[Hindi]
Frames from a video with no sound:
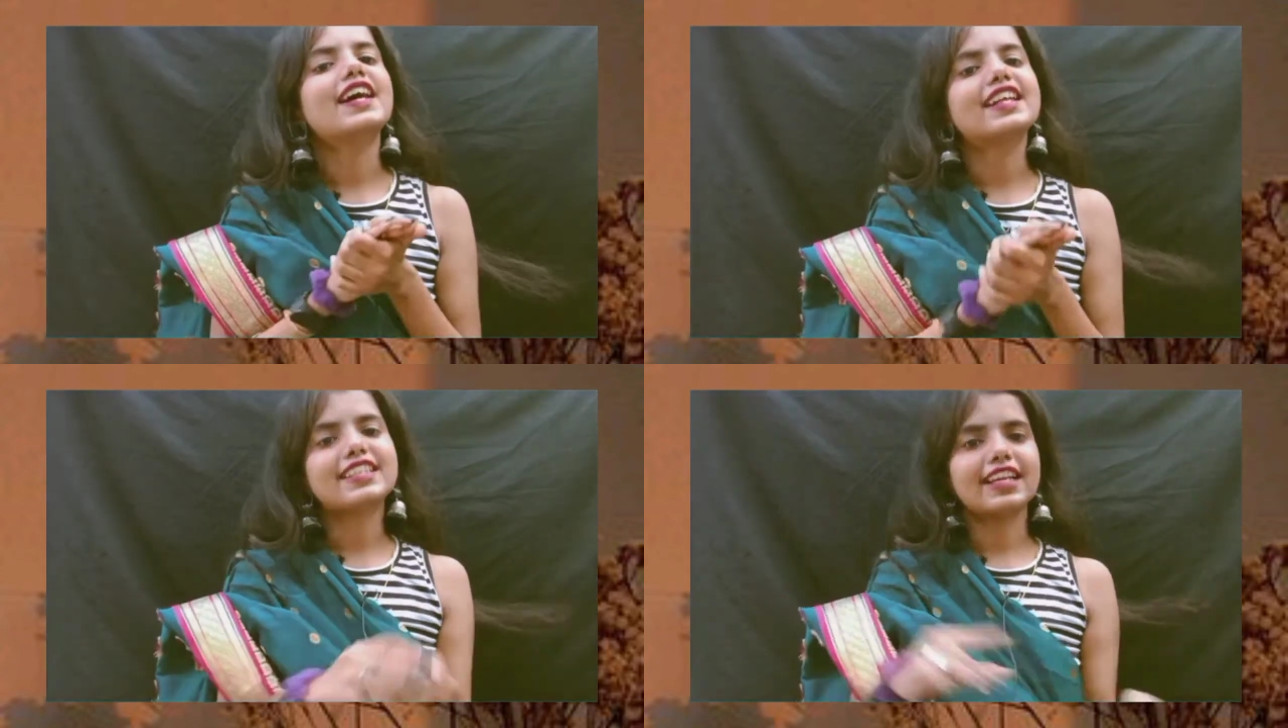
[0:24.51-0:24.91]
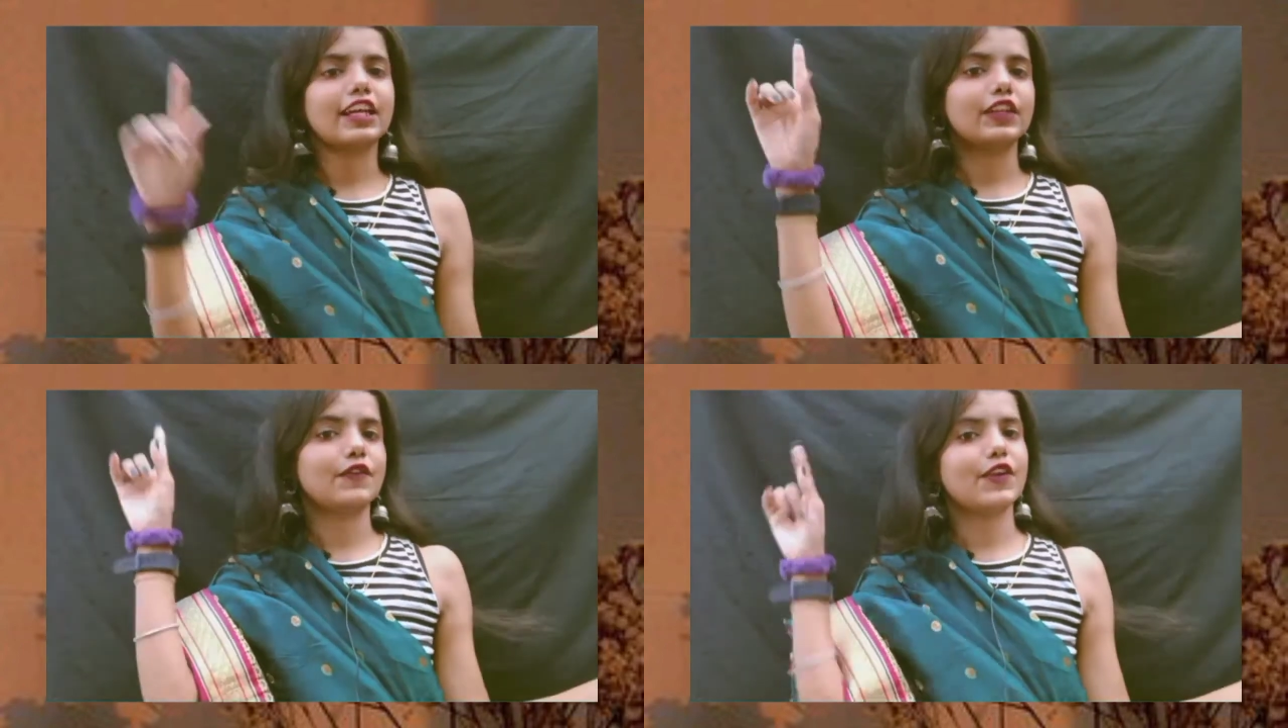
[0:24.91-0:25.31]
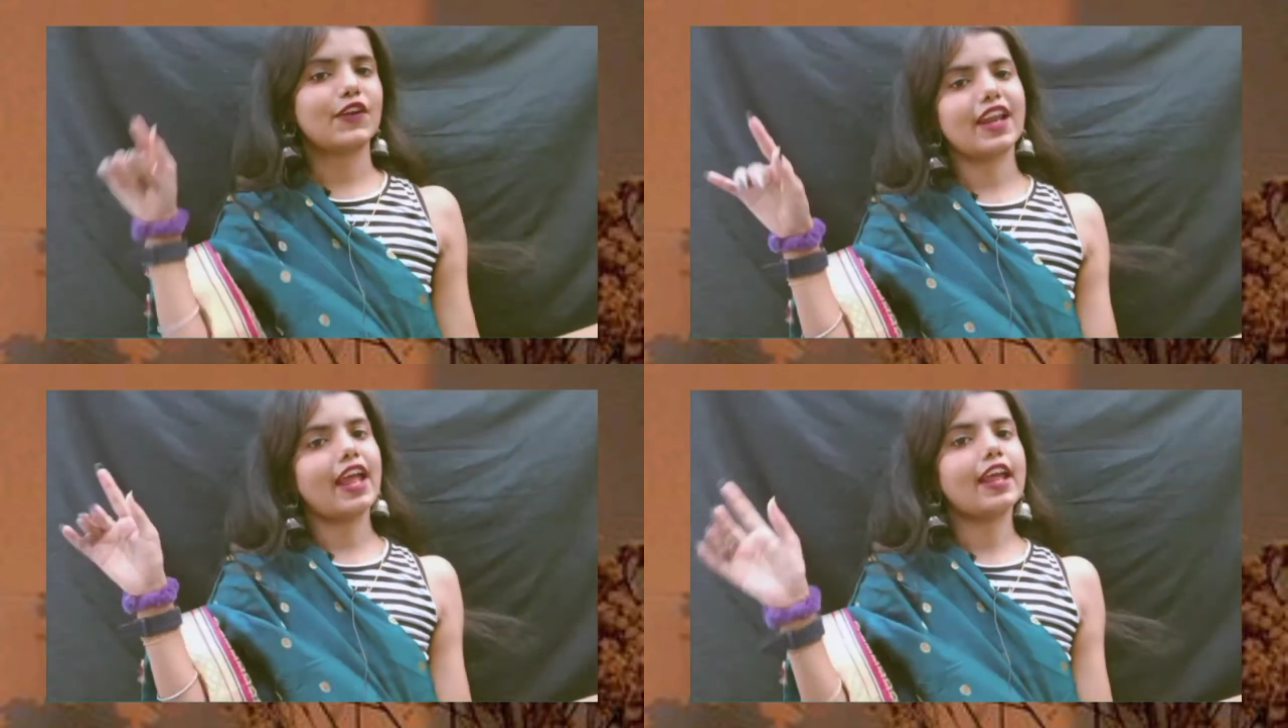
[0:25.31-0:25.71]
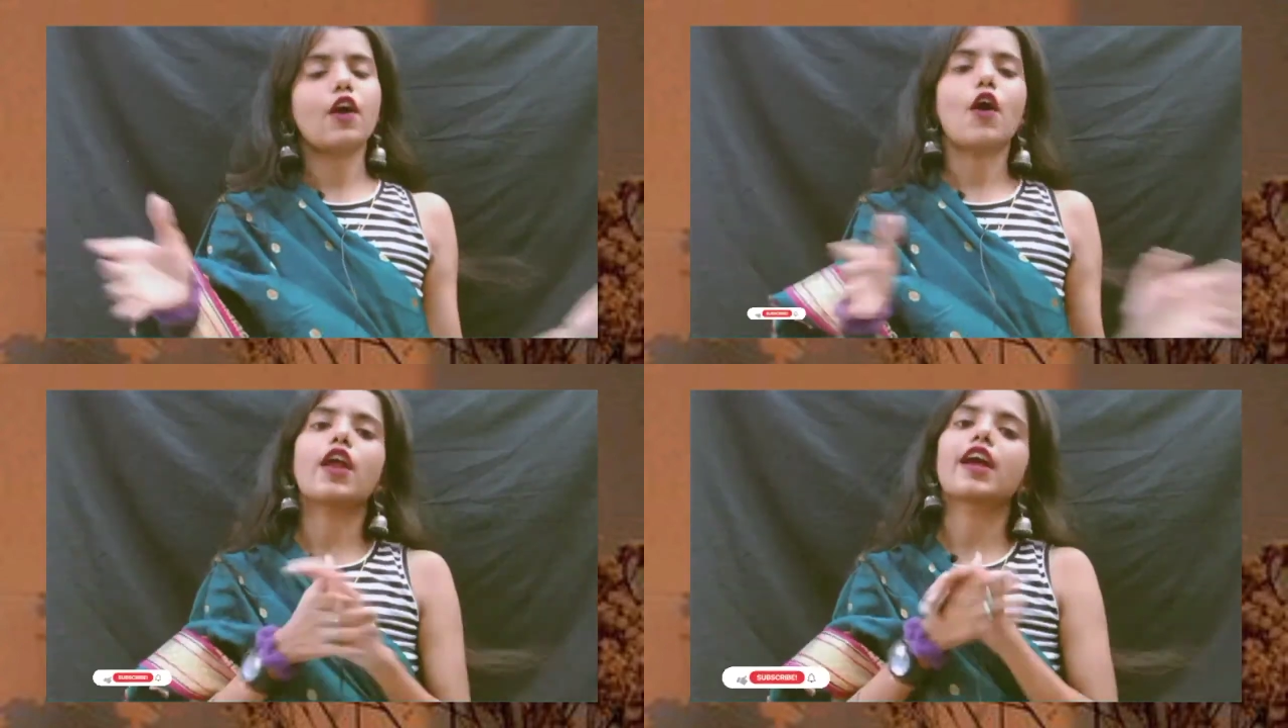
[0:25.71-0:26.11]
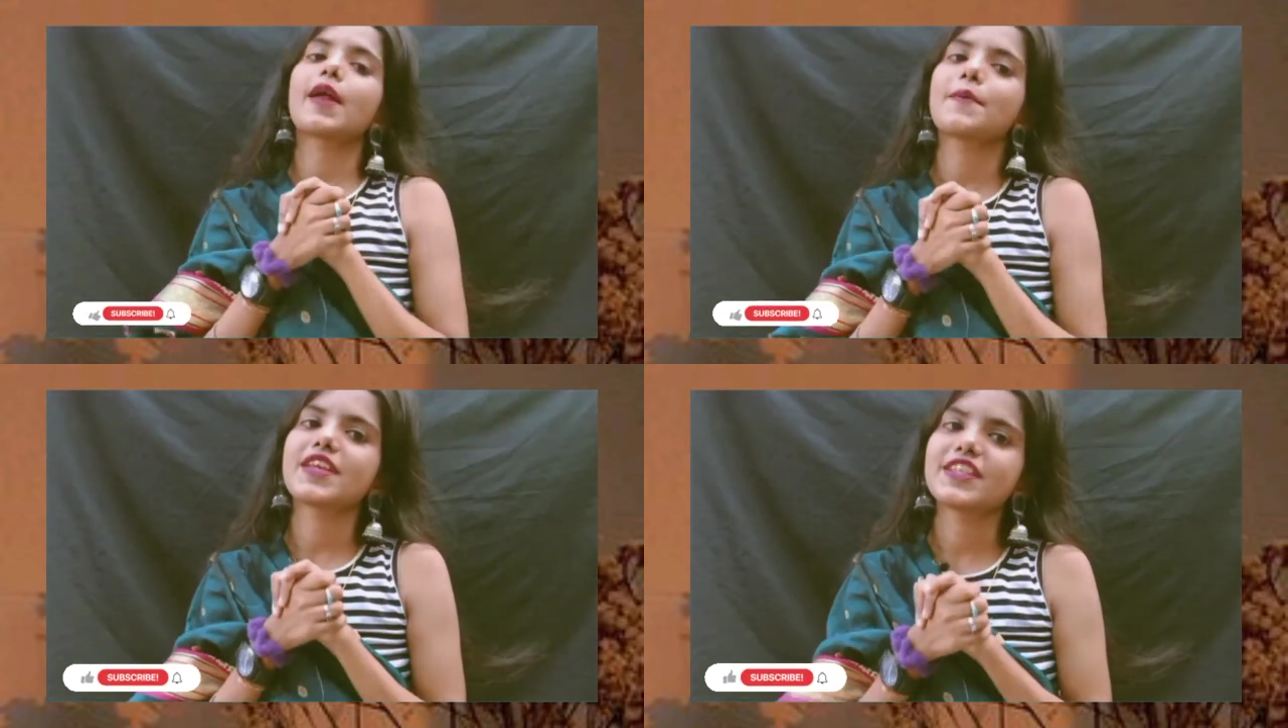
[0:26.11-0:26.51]
अच्छा लगे तो वीडियो को लाइक और अगर
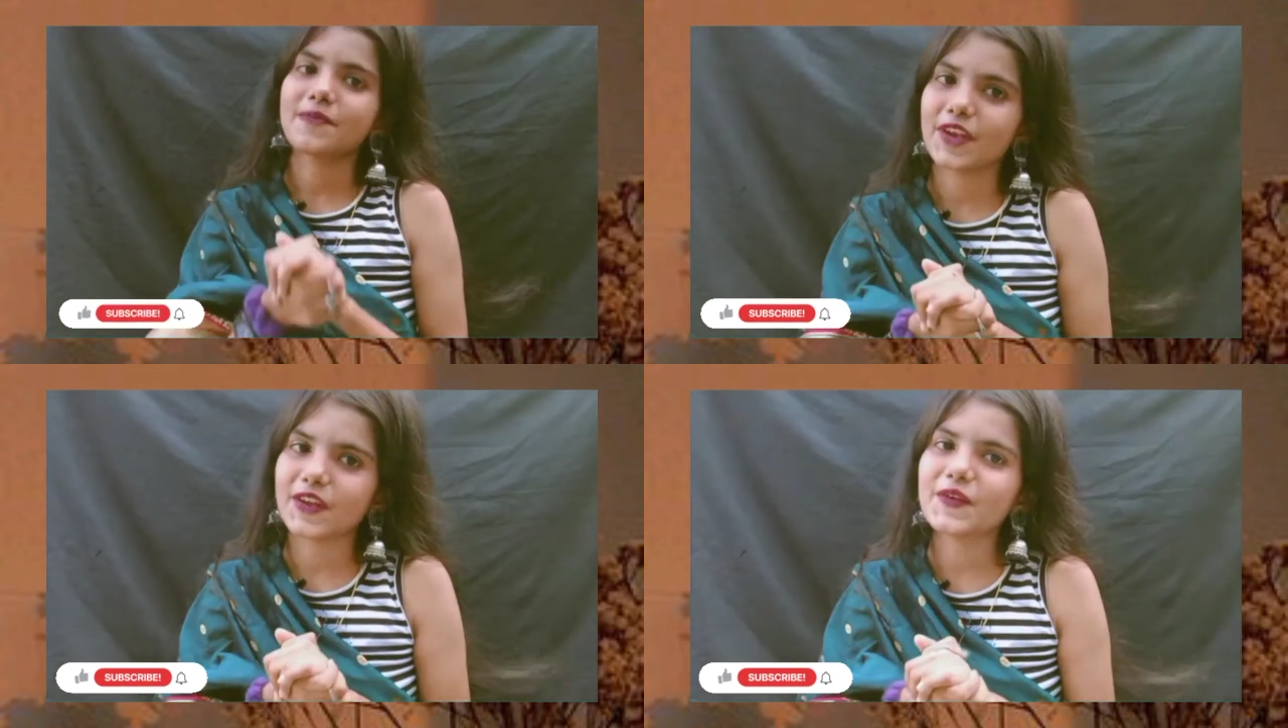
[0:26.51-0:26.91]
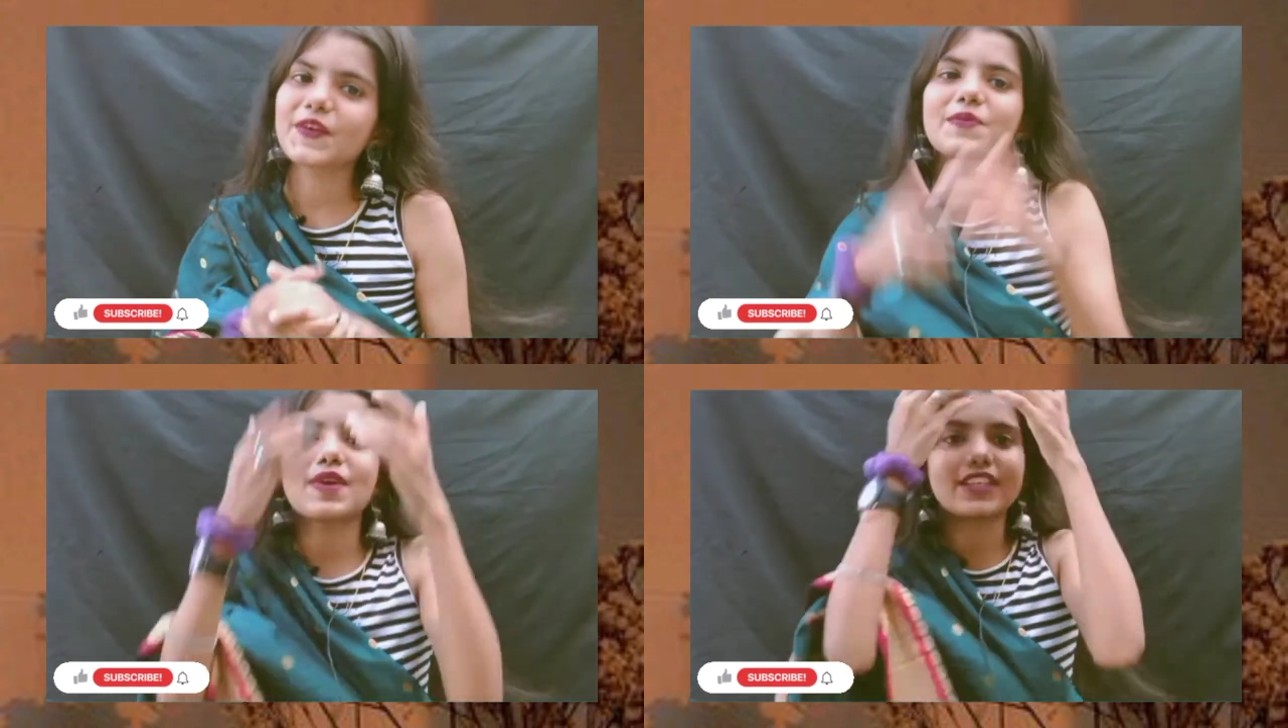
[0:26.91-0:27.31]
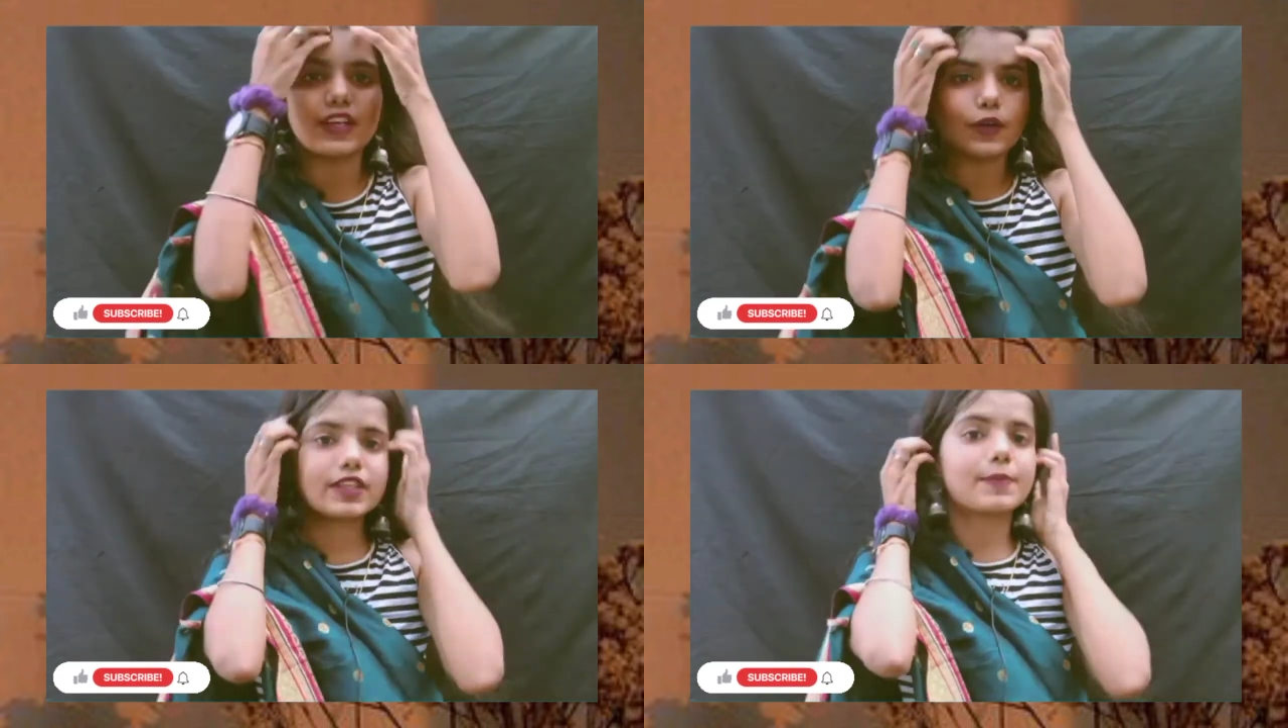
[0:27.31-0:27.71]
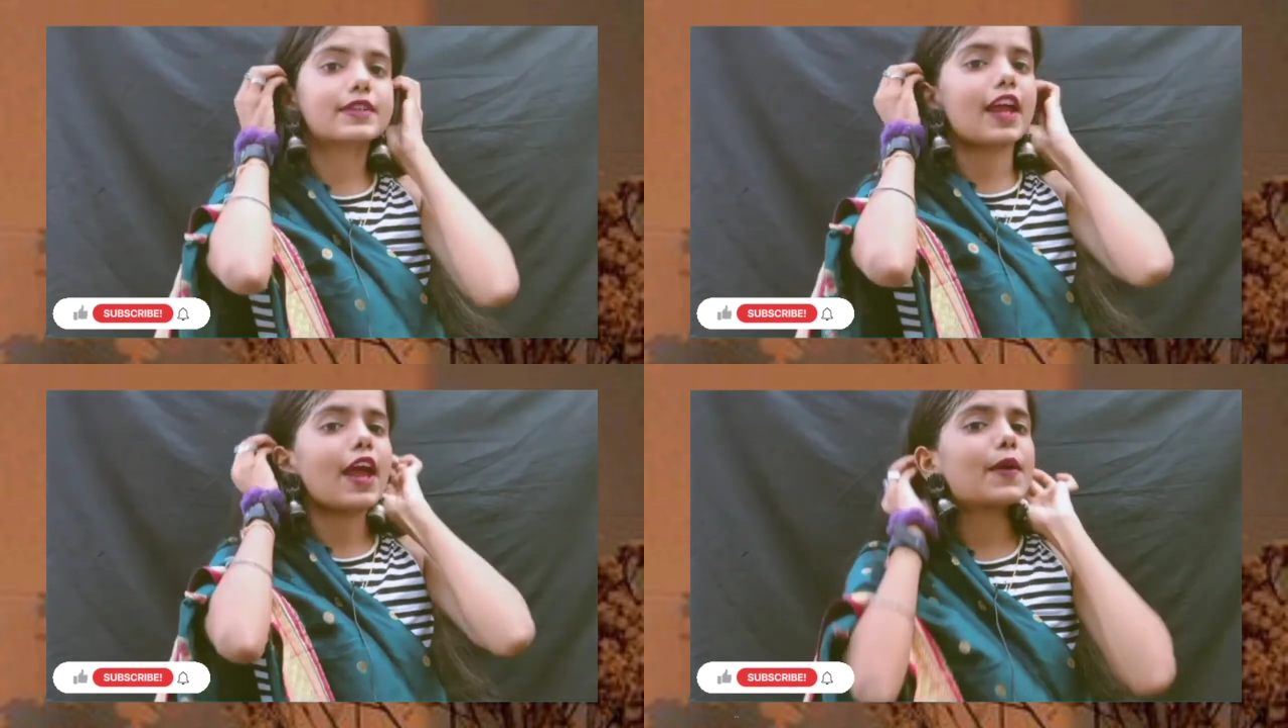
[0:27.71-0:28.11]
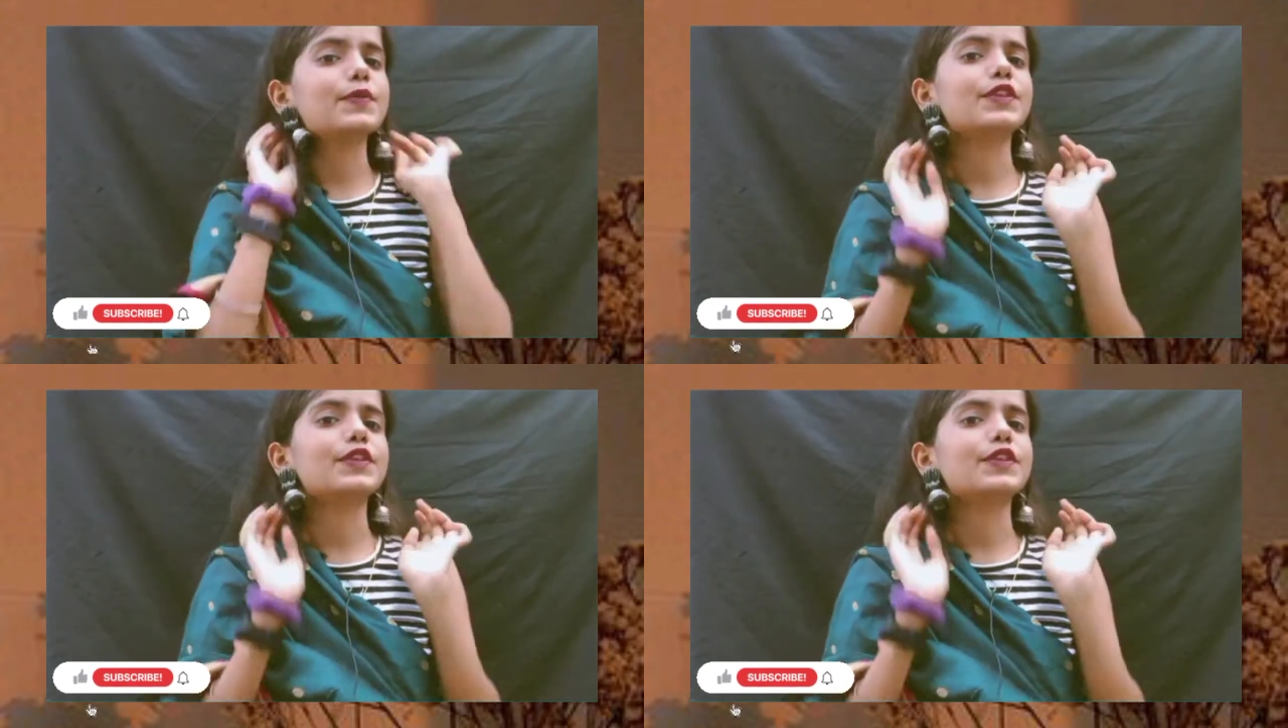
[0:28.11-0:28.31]
आप मेरे चैनल पर न्यू हो तो मेरे चैनल को सब्सक्राइब